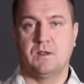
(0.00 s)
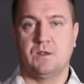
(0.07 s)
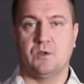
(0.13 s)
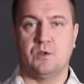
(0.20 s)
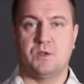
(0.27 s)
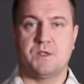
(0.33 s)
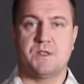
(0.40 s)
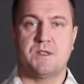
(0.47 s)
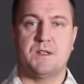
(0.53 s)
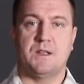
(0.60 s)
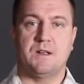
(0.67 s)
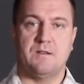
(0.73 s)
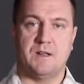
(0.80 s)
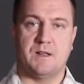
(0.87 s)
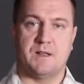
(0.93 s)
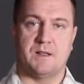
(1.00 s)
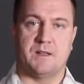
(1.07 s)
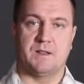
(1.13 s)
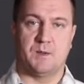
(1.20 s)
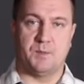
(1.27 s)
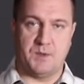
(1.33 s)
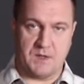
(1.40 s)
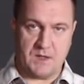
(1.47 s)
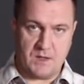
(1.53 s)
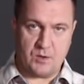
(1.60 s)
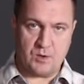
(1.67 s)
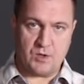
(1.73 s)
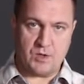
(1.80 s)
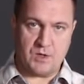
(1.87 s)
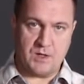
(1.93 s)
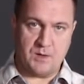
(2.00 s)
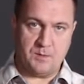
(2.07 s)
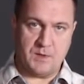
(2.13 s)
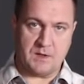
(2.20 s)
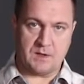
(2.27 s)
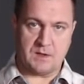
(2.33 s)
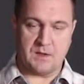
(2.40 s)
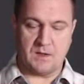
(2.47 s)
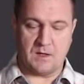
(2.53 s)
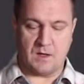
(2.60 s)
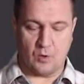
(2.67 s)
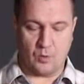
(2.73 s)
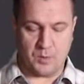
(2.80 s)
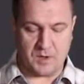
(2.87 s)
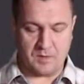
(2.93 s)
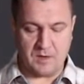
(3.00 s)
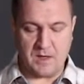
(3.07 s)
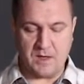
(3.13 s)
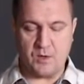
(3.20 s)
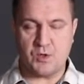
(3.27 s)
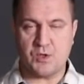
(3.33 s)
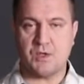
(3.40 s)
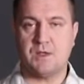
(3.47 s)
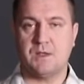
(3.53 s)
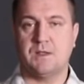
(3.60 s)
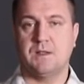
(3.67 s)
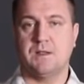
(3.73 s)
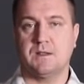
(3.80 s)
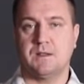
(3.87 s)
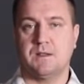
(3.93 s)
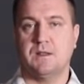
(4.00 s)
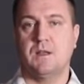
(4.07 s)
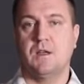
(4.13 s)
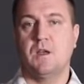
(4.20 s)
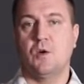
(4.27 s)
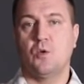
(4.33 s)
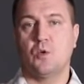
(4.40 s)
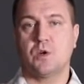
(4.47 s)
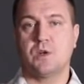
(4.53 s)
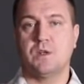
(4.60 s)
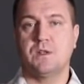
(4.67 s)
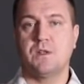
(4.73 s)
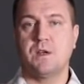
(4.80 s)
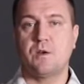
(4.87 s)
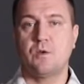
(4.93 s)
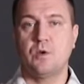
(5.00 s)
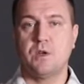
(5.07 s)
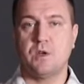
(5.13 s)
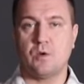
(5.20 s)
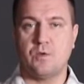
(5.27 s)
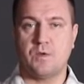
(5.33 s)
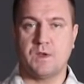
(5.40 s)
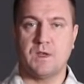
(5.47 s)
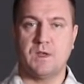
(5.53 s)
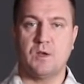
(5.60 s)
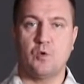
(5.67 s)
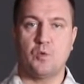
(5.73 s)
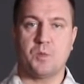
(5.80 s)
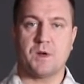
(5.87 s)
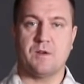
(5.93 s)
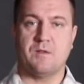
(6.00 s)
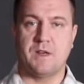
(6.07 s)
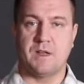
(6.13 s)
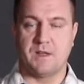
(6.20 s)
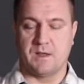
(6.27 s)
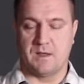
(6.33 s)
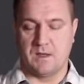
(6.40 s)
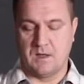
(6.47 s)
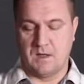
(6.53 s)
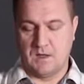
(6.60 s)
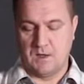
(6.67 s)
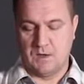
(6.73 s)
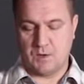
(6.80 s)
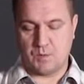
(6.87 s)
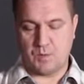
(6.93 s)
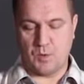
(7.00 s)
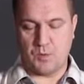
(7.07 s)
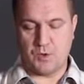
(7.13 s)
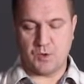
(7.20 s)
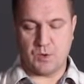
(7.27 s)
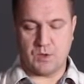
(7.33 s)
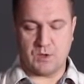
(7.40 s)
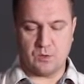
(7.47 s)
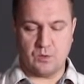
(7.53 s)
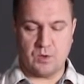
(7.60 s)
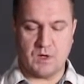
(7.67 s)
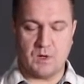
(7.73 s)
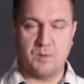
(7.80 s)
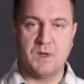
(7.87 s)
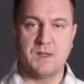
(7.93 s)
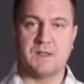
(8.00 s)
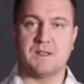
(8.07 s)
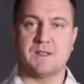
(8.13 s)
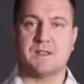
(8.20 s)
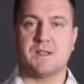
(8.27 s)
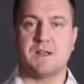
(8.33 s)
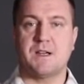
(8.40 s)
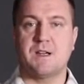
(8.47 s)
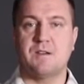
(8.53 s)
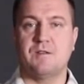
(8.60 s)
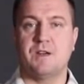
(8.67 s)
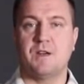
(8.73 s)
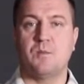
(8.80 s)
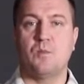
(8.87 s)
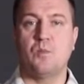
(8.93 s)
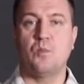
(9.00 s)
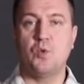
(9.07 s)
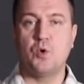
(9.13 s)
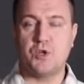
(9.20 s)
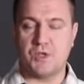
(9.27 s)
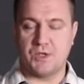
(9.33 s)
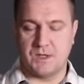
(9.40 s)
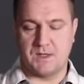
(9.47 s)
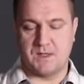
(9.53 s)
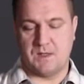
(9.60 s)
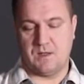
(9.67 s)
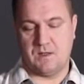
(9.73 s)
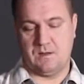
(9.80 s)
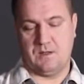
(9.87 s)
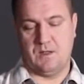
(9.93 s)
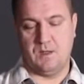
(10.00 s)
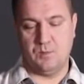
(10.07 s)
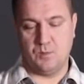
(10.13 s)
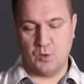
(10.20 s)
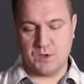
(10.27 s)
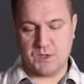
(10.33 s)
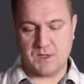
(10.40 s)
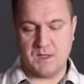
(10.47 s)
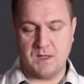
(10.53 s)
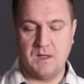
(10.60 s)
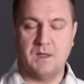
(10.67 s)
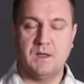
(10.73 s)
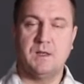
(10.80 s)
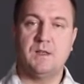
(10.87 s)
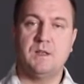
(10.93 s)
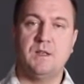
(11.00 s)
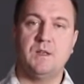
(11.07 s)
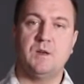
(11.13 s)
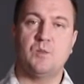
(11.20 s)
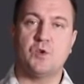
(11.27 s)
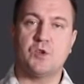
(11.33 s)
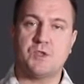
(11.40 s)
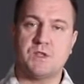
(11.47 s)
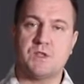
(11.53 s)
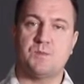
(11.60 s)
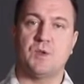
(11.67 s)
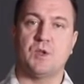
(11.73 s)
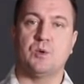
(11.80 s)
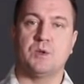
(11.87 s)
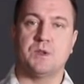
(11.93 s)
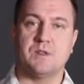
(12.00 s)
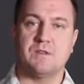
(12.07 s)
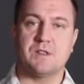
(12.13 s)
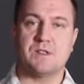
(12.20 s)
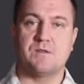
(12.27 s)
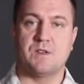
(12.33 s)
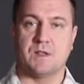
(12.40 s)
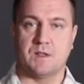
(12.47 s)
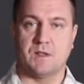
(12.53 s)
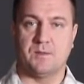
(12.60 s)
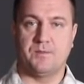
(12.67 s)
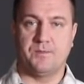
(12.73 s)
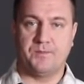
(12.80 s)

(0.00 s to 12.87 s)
То есть силовая – это питающие элементы, а управляющая – это органы регулировки и управления, с помощью которых мы настраиваем мощность импульса и мощность пилотного света.